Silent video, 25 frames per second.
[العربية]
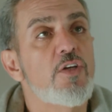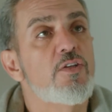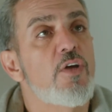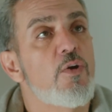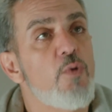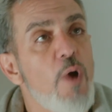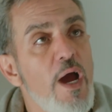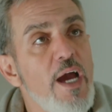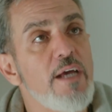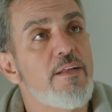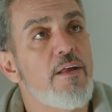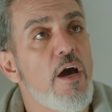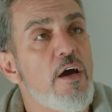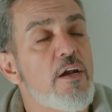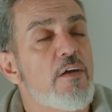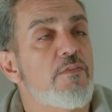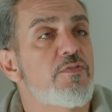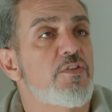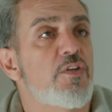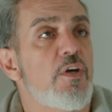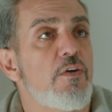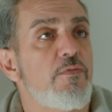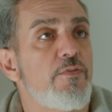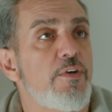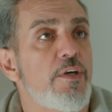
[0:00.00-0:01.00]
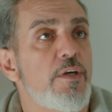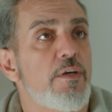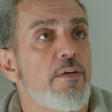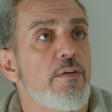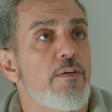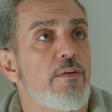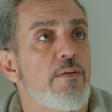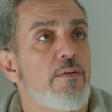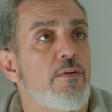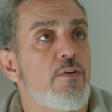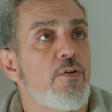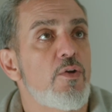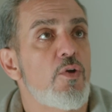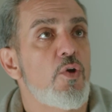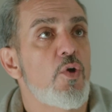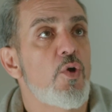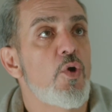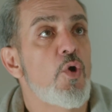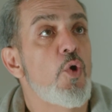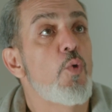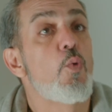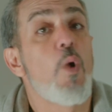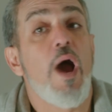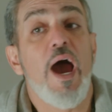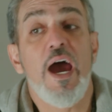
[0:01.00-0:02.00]
أكتر واحد أعرف صافي
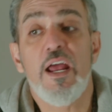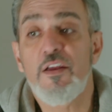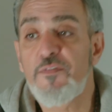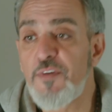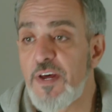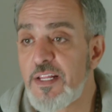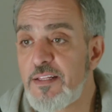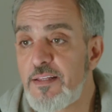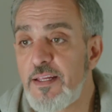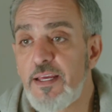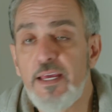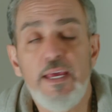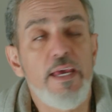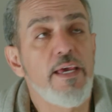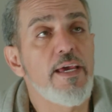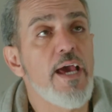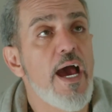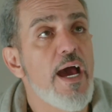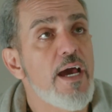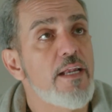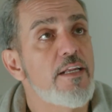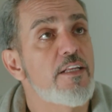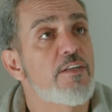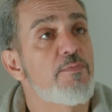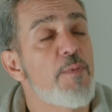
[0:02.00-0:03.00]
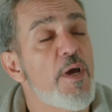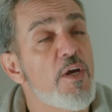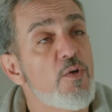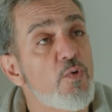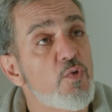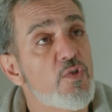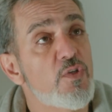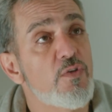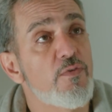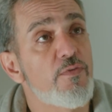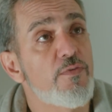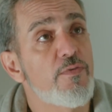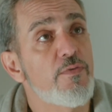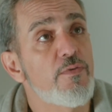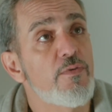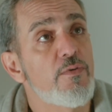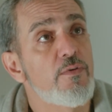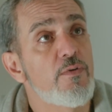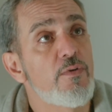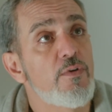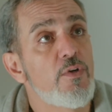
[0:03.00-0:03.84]
وعارف قد إيه هي عانت مع يوسف